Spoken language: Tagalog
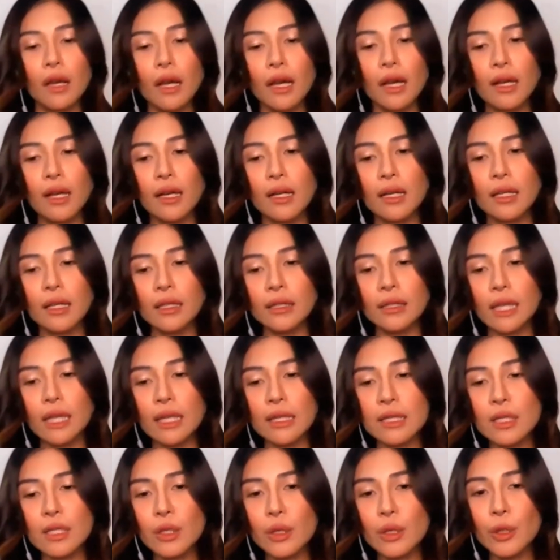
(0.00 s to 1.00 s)
At
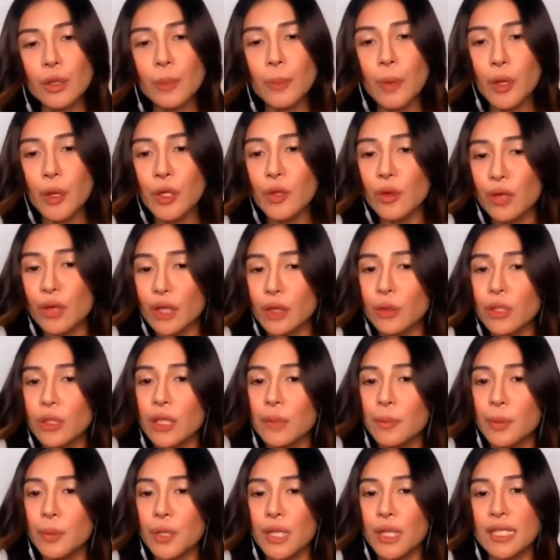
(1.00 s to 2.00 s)
uh, siguro po yung
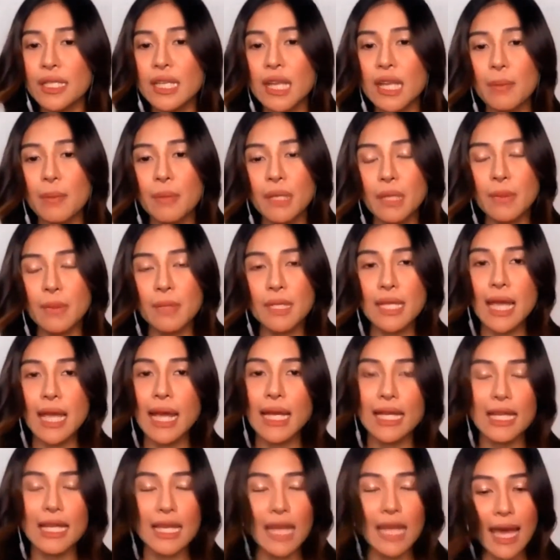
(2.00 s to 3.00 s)
katulad po na sinabi ni Miss
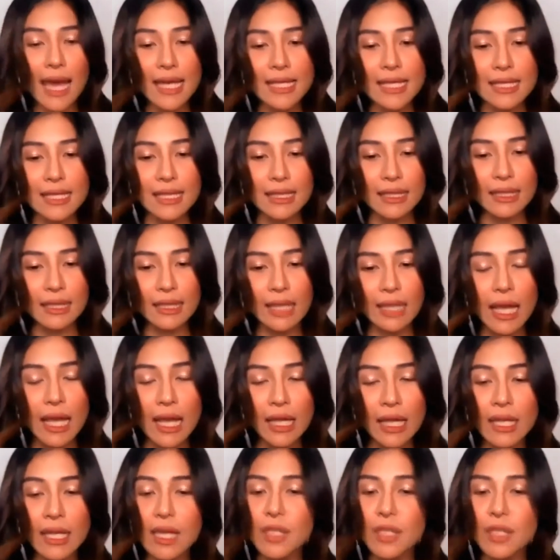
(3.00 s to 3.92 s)
Ali last uh,